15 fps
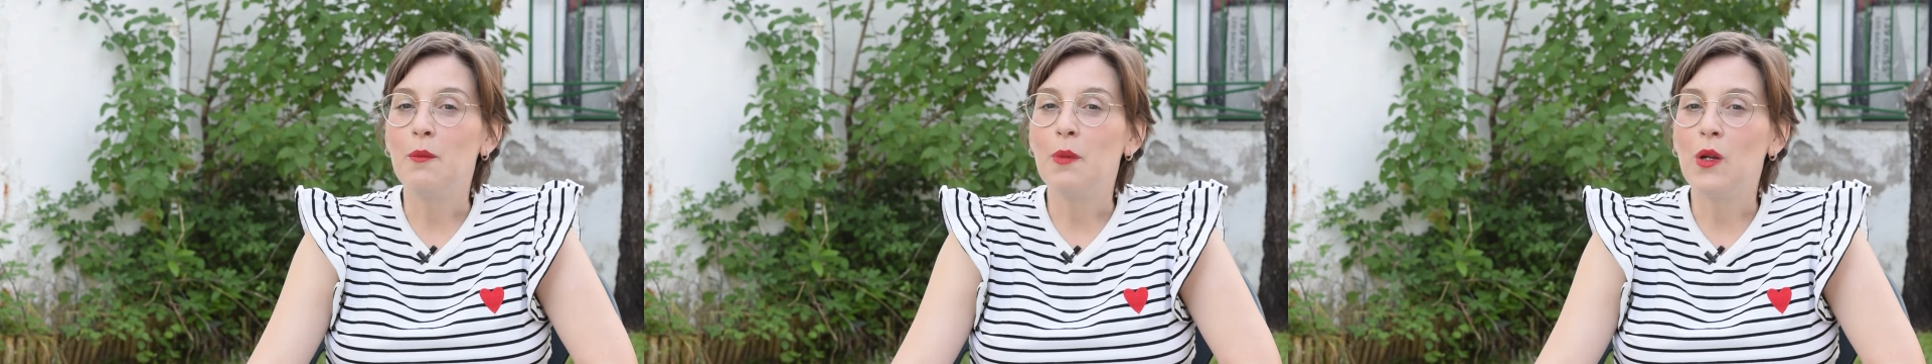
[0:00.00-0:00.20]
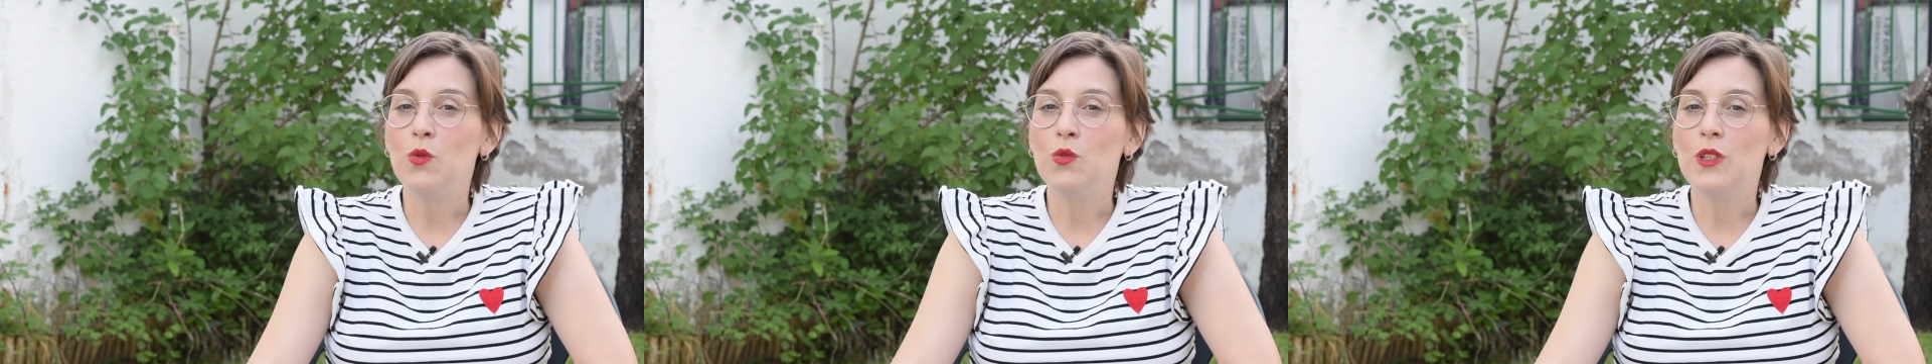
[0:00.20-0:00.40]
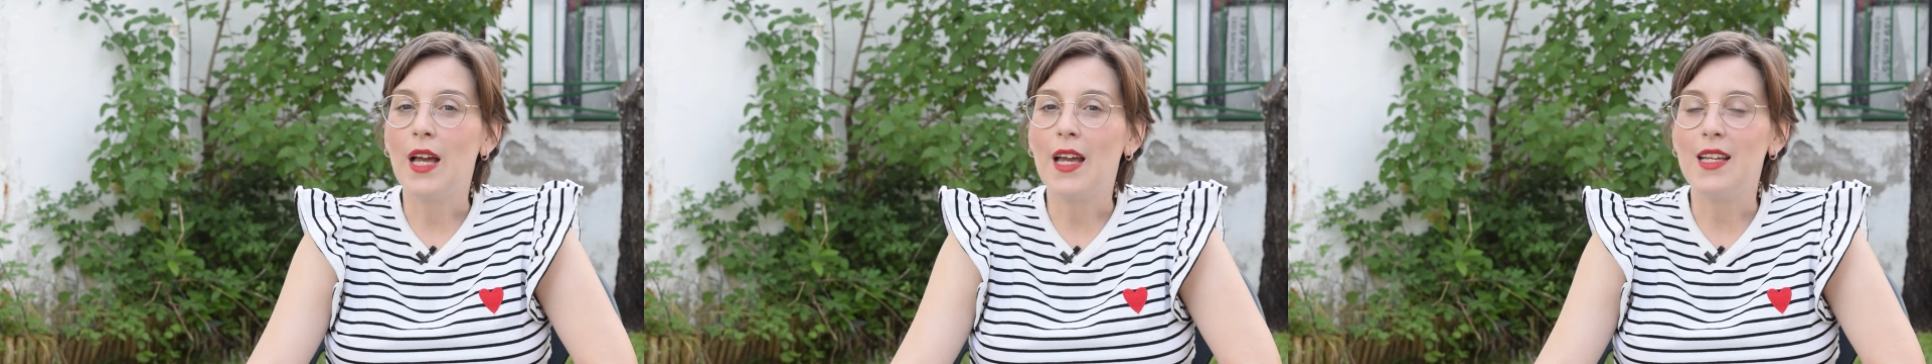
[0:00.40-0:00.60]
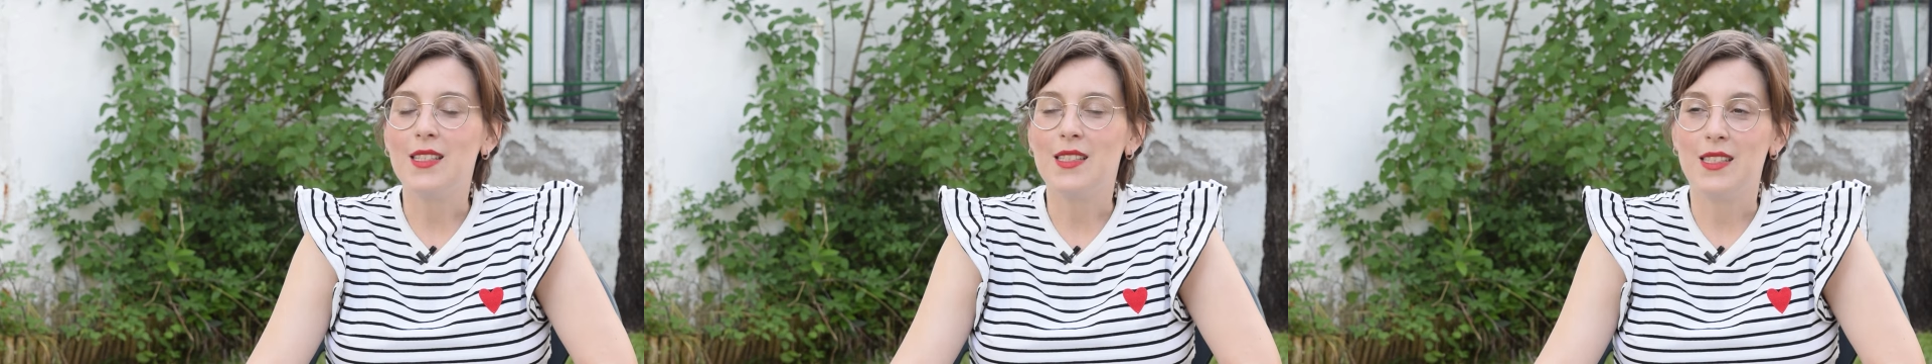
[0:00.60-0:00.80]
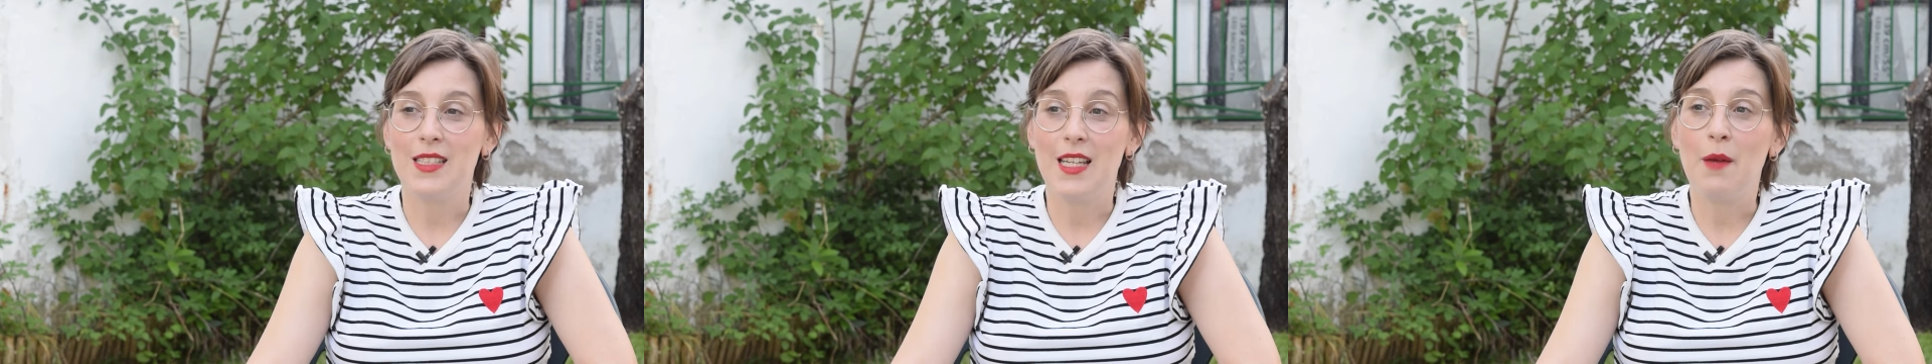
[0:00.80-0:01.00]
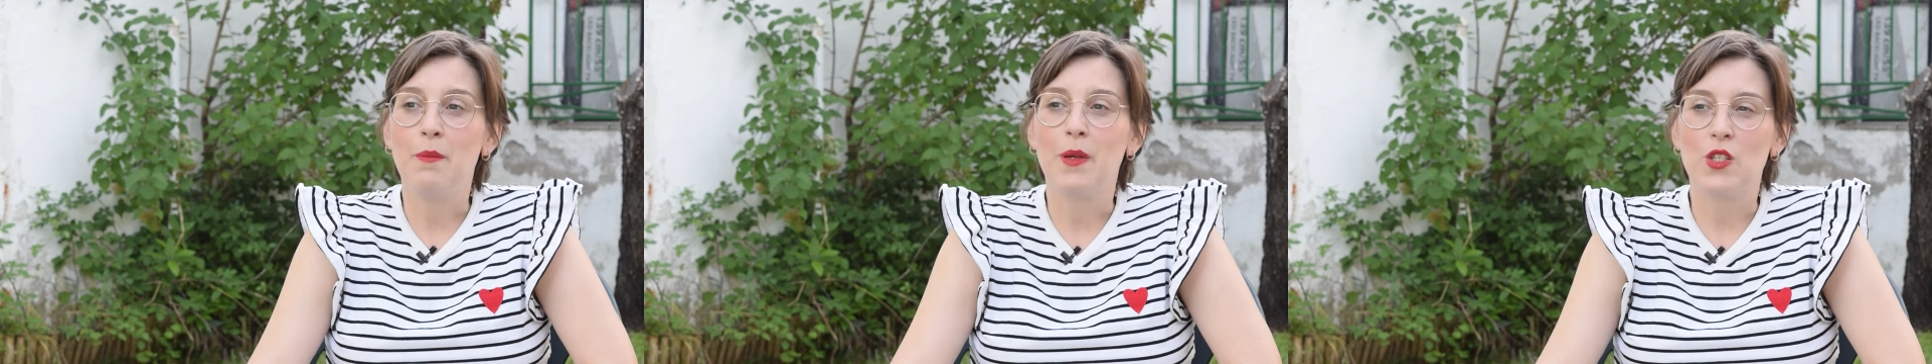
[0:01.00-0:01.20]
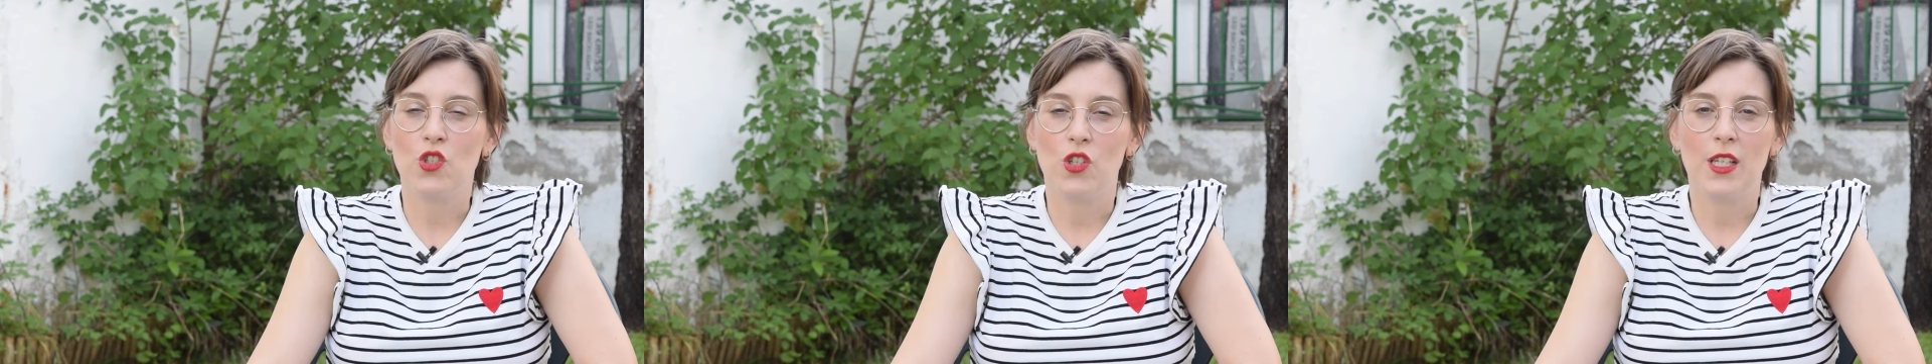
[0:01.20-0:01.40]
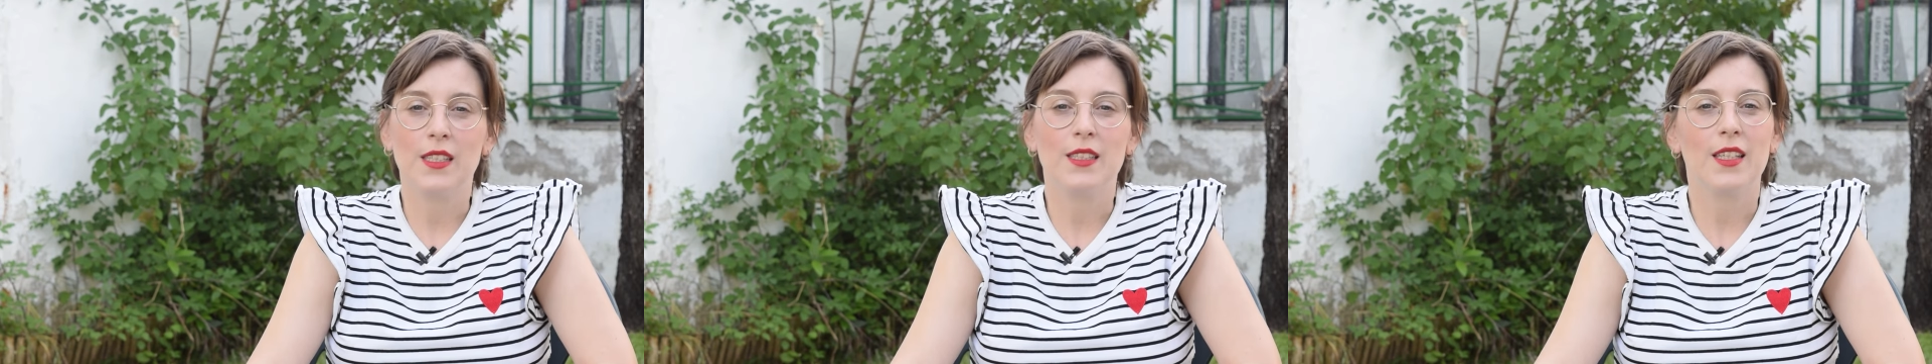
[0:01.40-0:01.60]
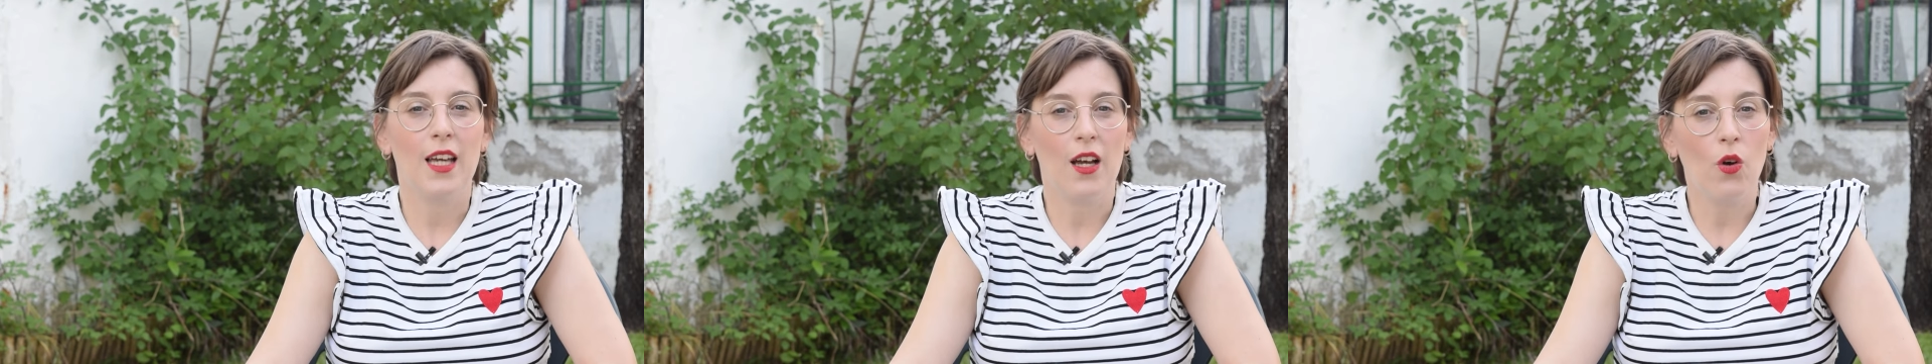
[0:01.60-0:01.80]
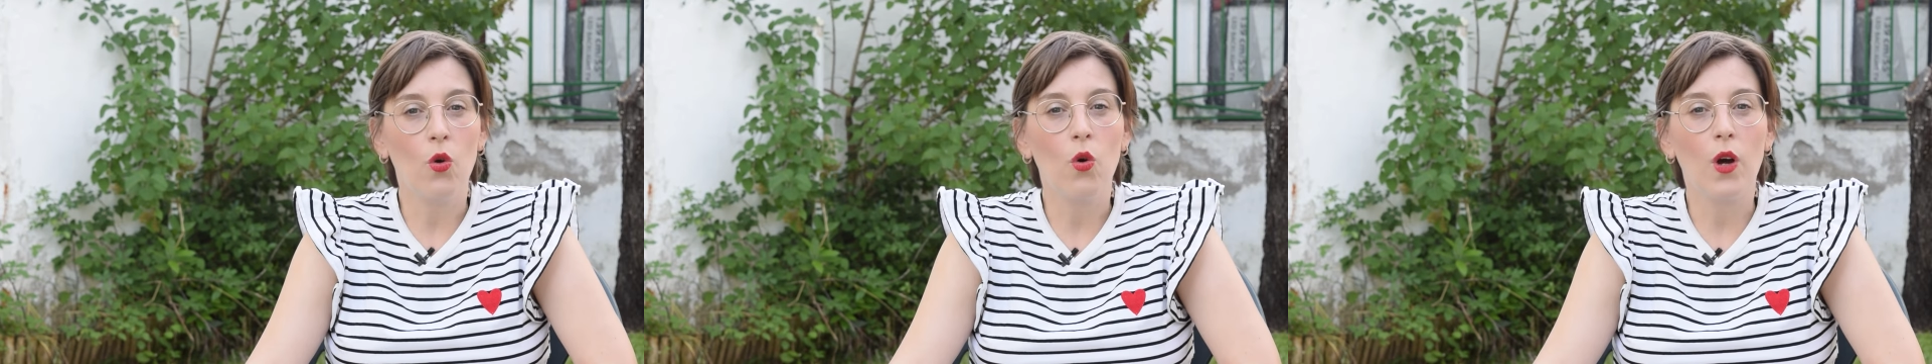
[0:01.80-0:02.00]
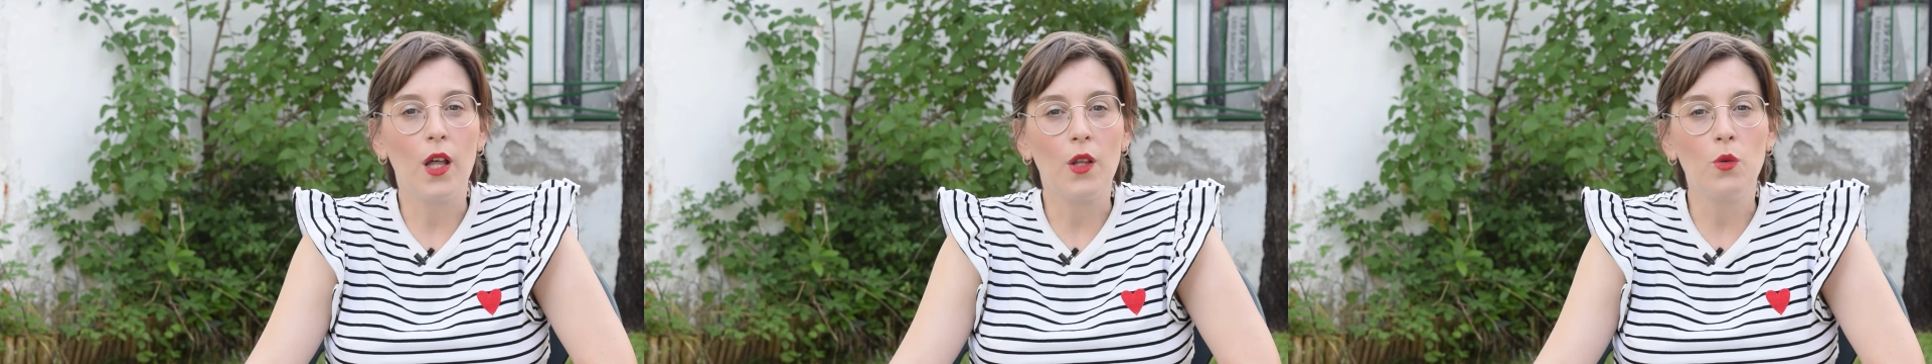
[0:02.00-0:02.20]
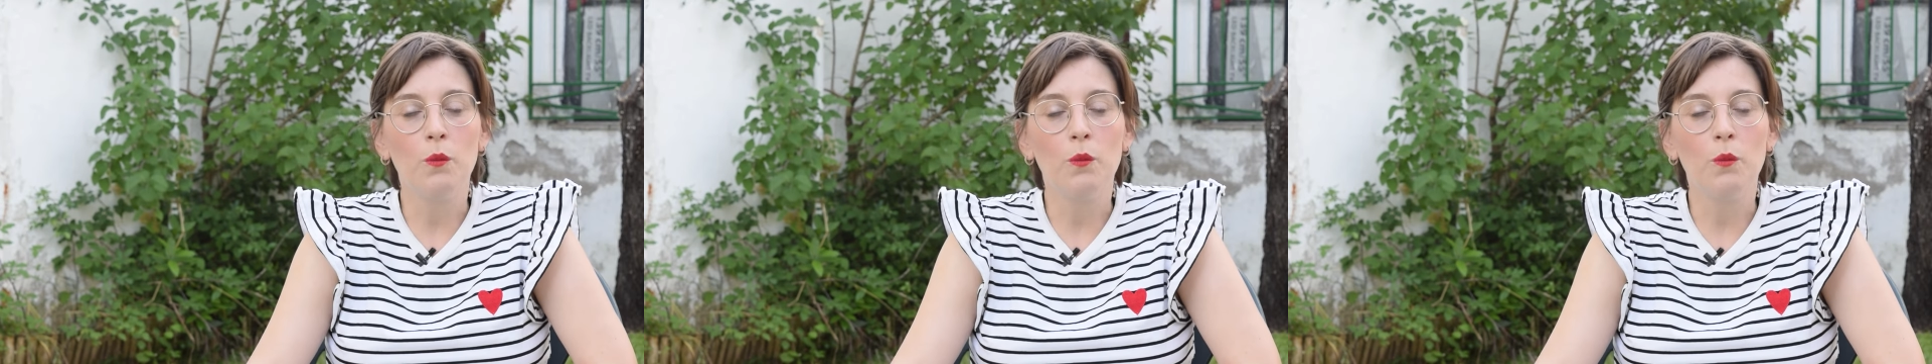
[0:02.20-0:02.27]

pregunta es si hay personas que han jugado